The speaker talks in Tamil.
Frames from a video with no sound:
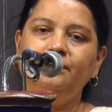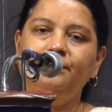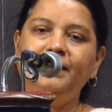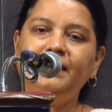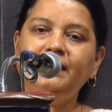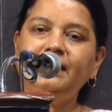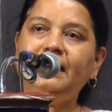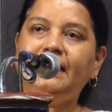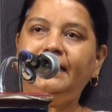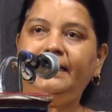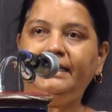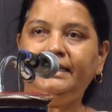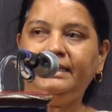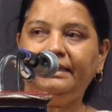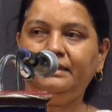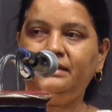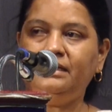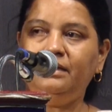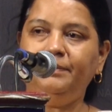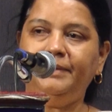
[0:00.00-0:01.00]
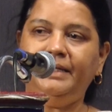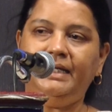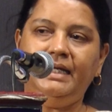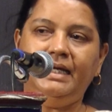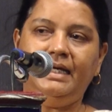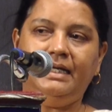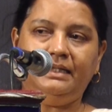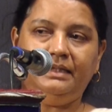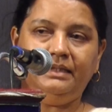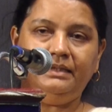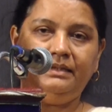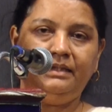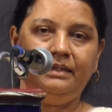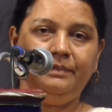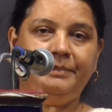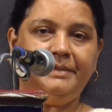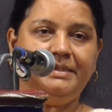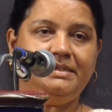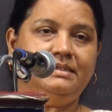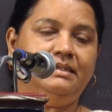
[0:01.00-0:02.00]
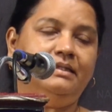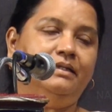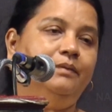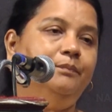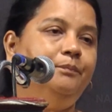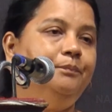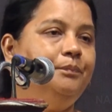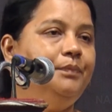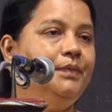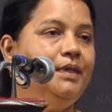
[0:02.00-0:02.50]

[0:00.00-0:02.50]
பல்கலைக்கழகத்தில் பெரிய அரங்கத்தில் பேசுகிறேன்